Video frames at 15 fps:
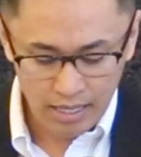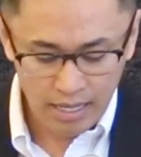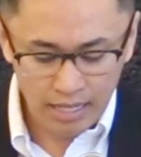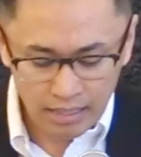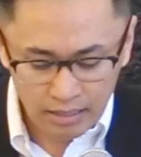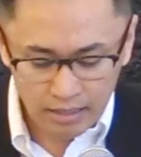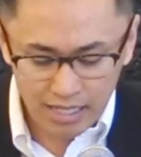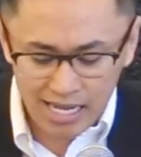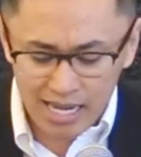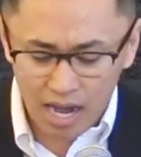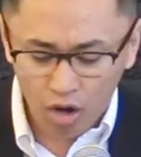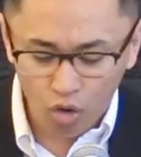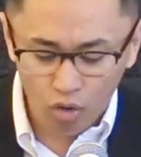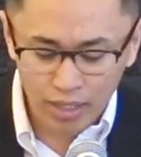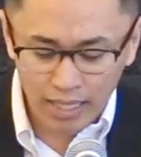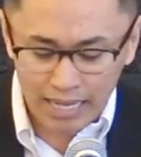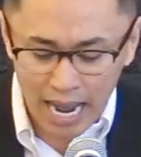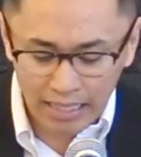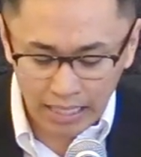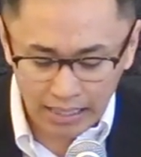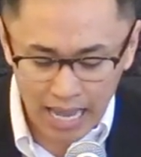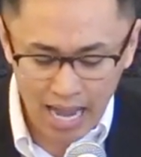Hindi ako
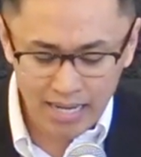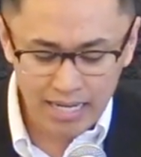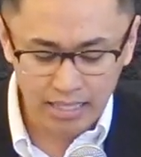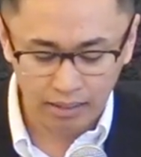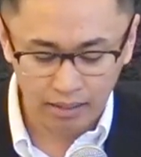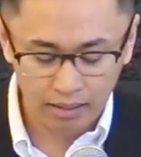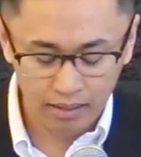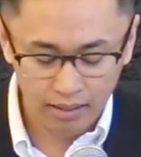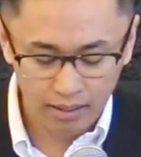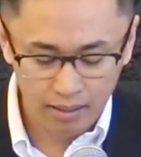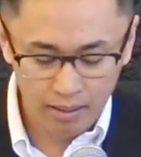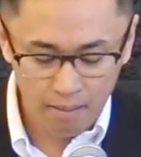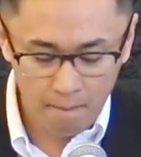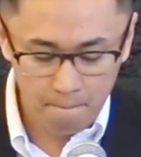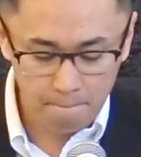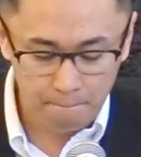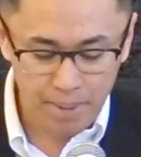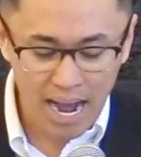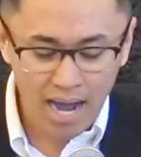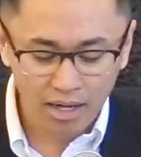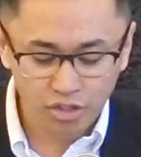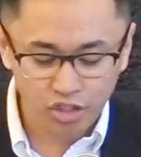nananalangin
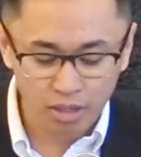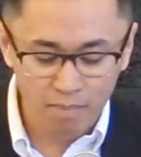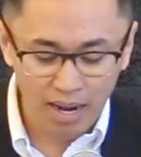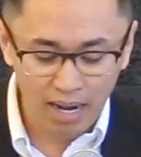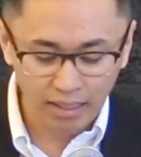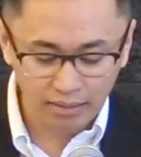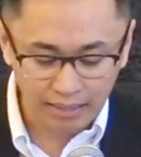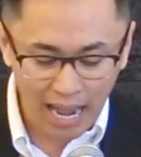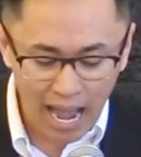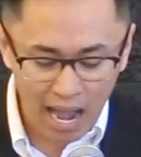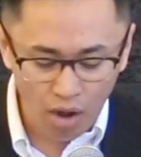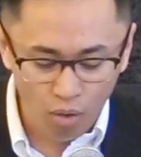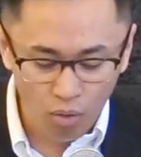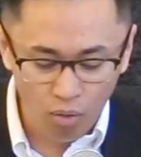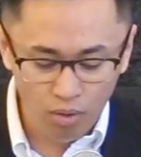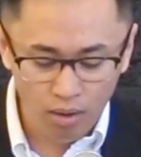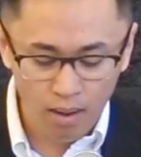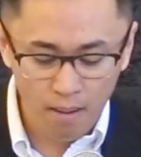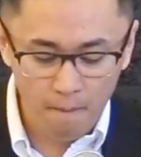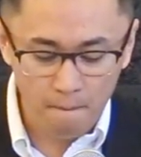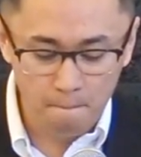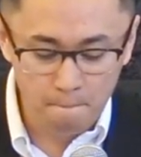para sa mga taong
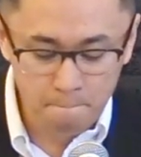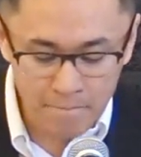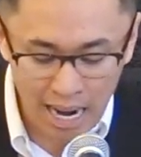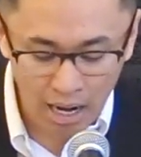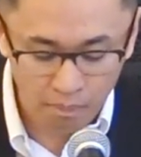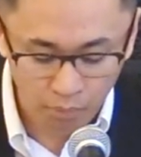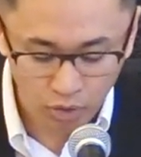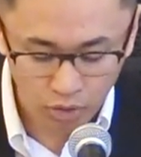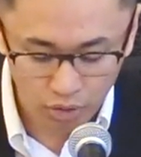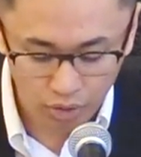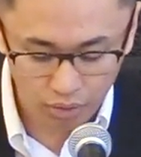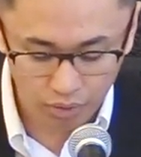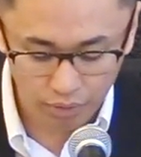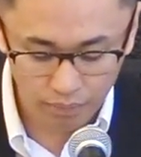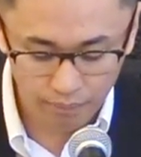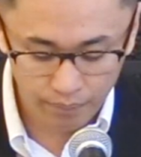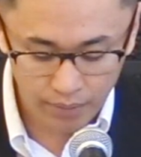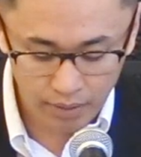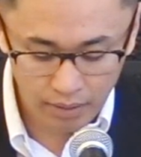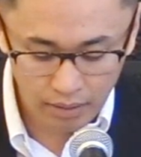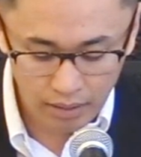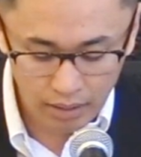makamundo,
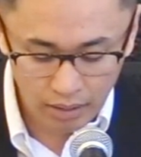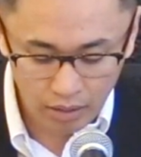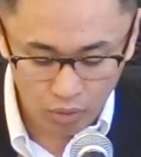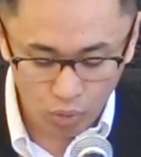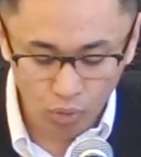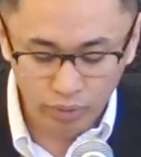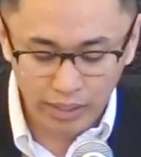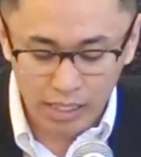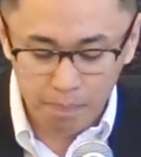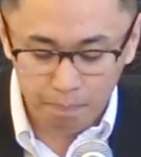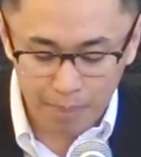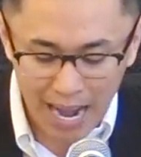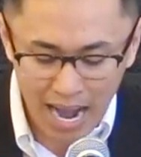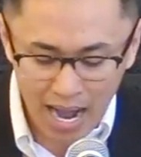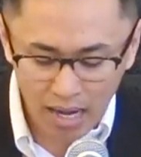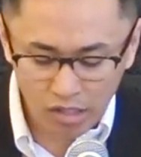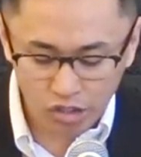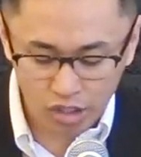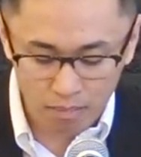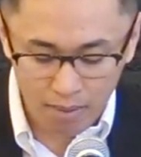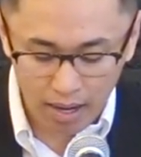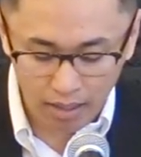kundi para
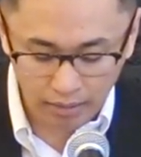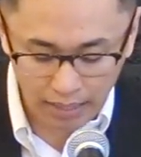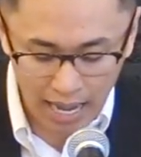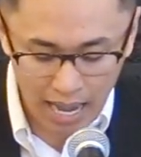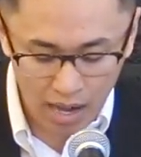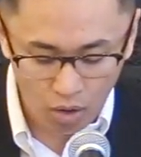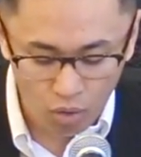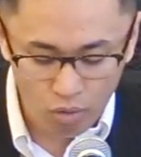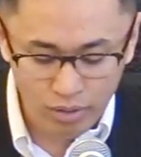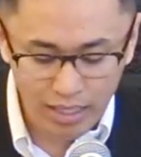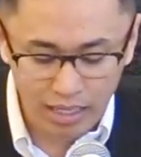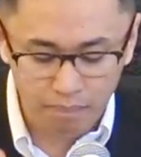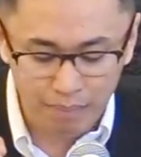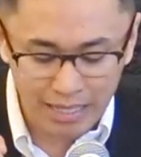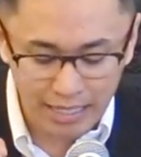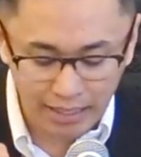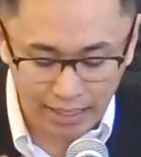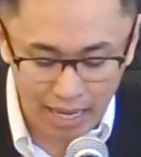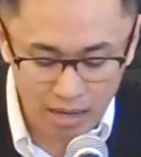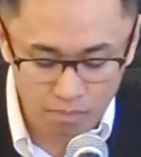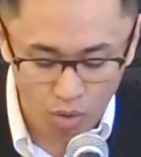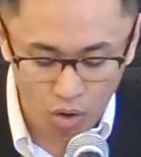sa mga taong
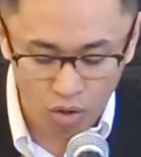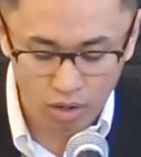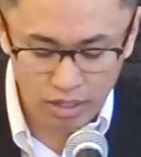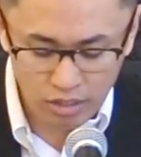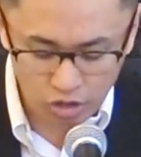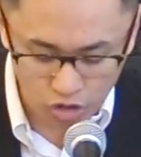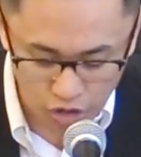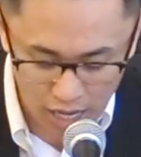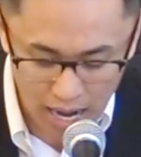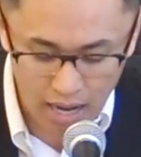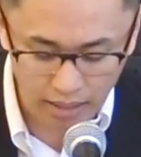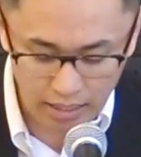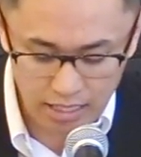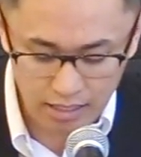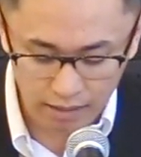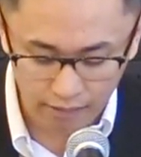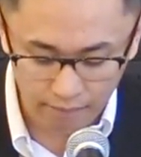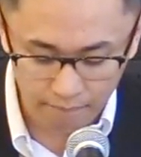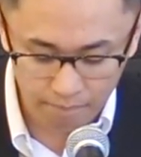ibinigay mo sa akin.